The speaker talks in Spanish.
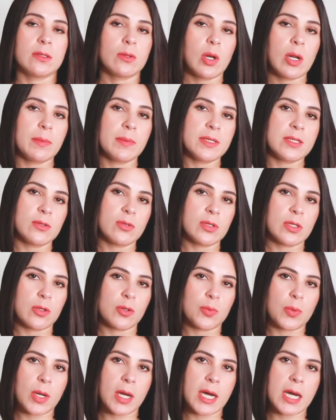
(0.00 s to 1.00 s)
no lo han visto se
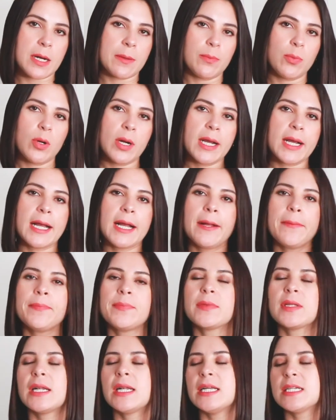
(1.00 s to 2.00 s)
los voy a dejar por acá,
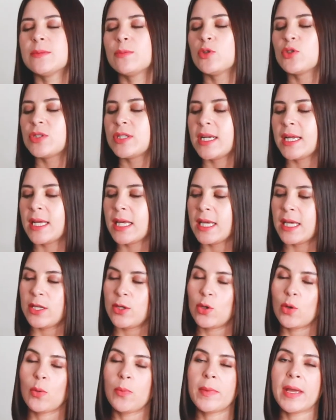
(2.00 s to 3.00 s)
les mostré que
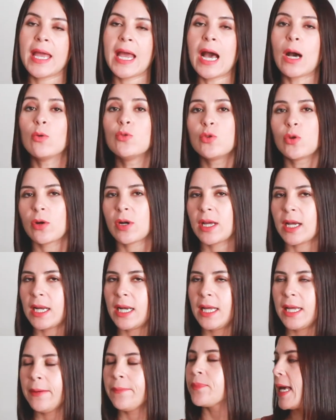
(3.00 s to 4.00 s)
yo me
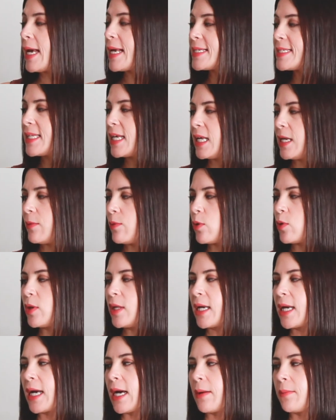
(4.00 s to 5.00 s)
autorregalé este libro
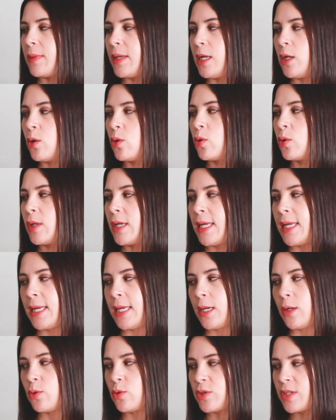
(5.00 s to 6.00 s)
de Camilo
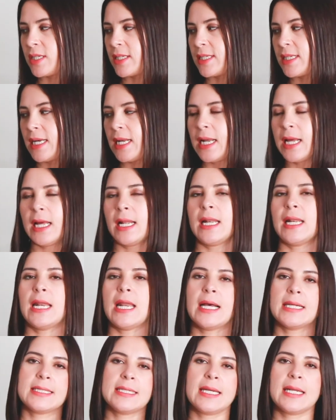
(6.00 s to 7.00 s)
eh, José Cela,
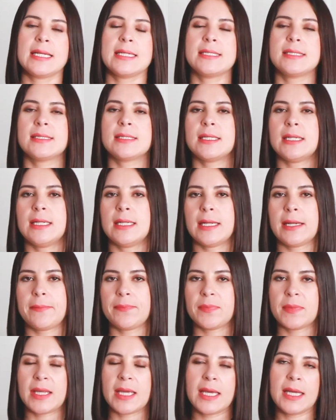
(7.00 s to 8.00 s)
La Celestina,
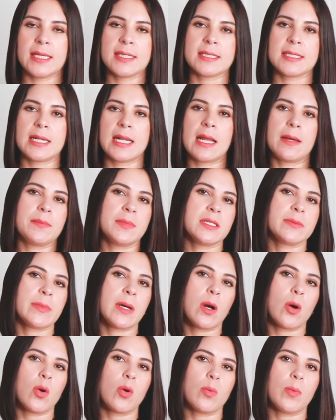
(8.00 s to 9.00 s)
que es la
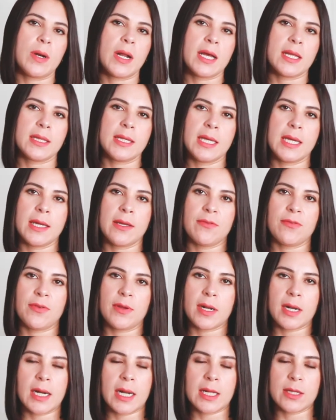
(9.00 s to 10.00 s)
misma obra de
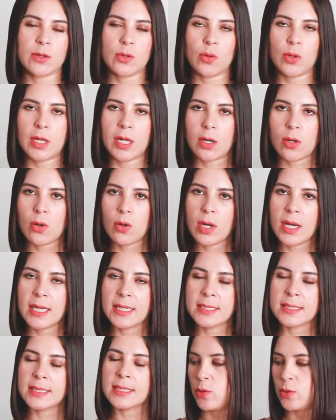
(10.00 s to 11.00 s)
Fernando de
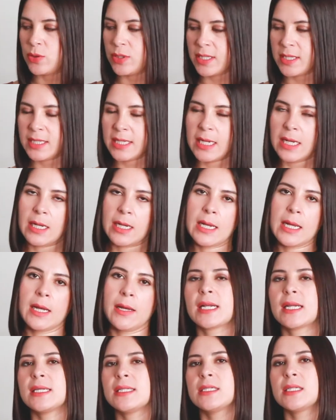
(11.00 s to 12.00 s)
Rojas. José Cela la
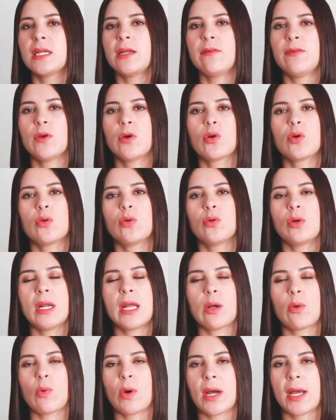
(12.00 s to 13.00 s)
reescribió con un
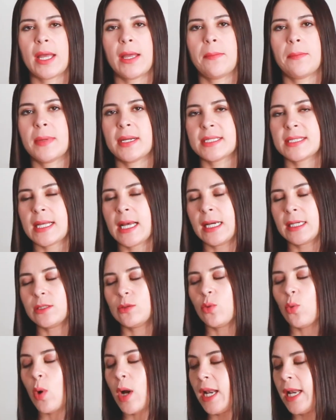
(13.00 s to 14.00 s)
lenguaje más
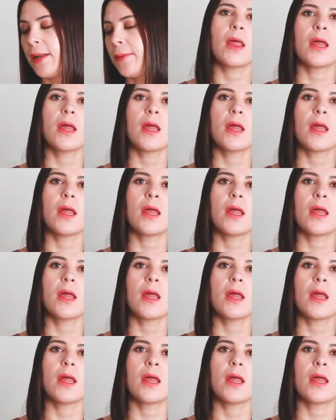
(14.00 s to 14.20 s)
actual.